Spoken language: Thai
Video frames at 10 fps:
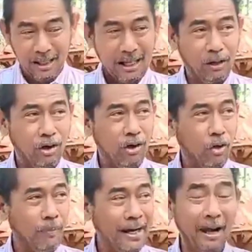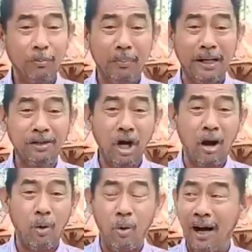เขาก็คงไม่ได้เอาปืนจ่อ
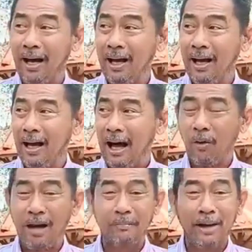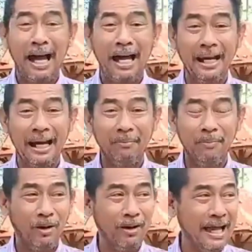หัวเอาเงินไปให้นะครับ
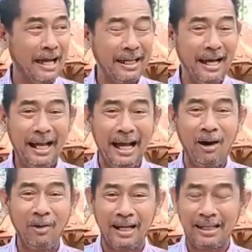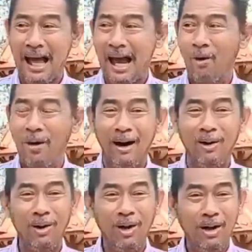เราก็อยากจะได้เขาอยากจะเอาเขา
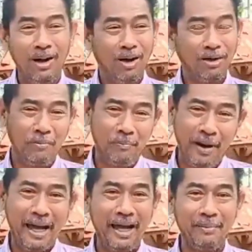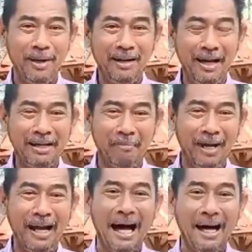ก็ต้องเปย์เป็นเรื่องธรรม
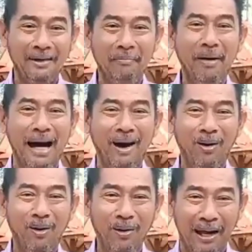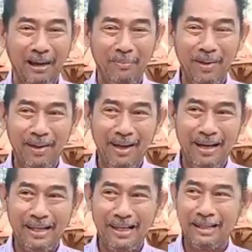ดาหรือเปล่านะครับ
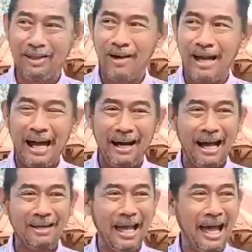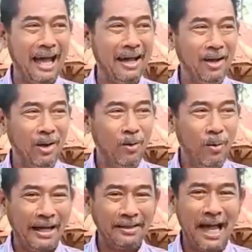เราจะต้องการรักแท้แหว
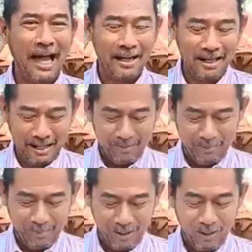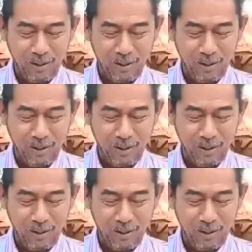นต่างนะครับ มันก็